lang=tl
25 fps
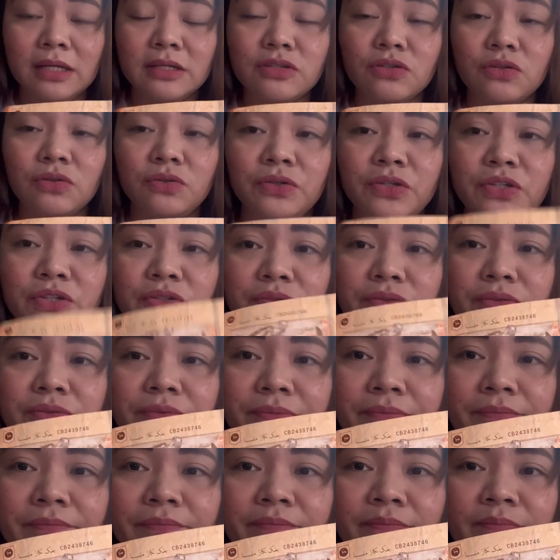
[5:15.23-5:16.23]
So, yun.
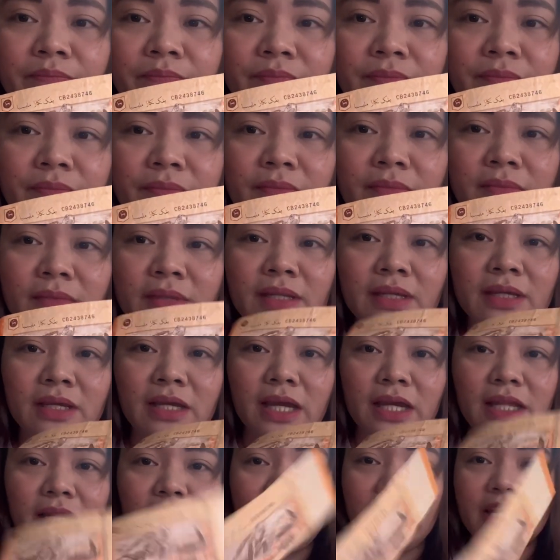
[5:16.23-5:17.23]

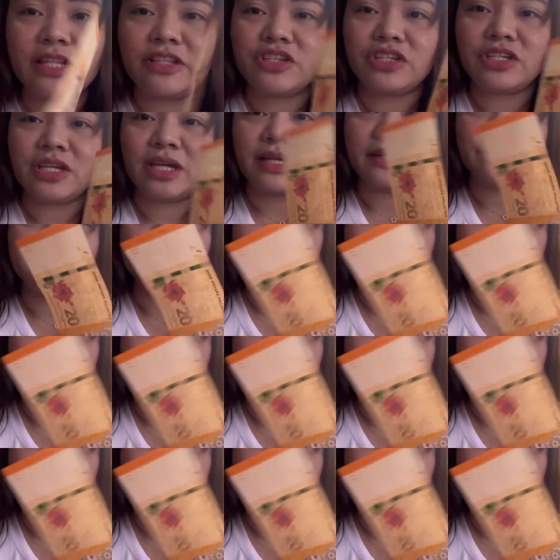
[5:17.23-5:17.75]
And, and siya.